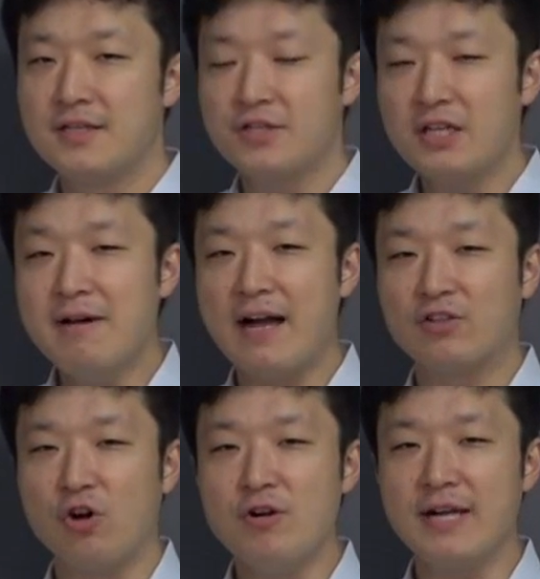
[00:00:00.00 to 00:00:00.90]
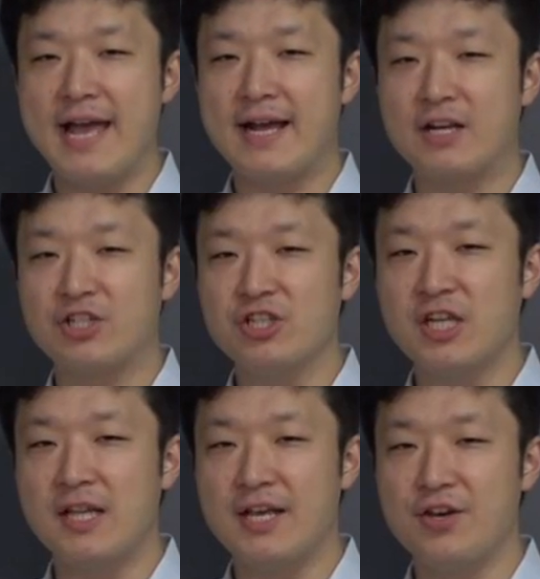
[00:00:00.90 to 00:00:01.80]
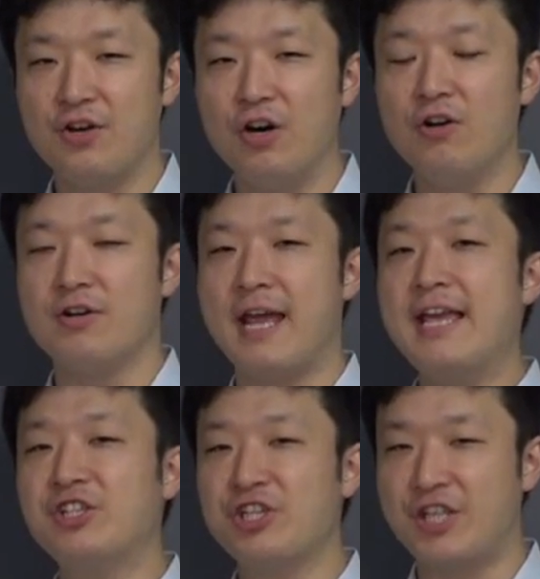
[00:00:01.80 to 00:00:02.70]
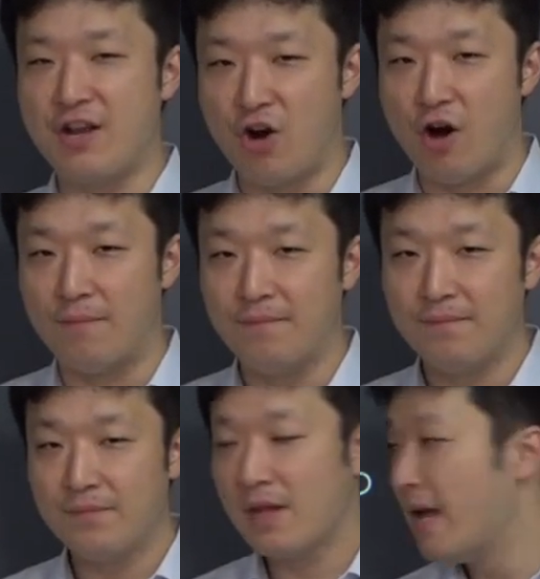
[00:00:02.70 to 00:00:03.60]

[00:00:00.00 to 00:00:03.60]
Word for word: それでは今回学習した内容を練習していこう。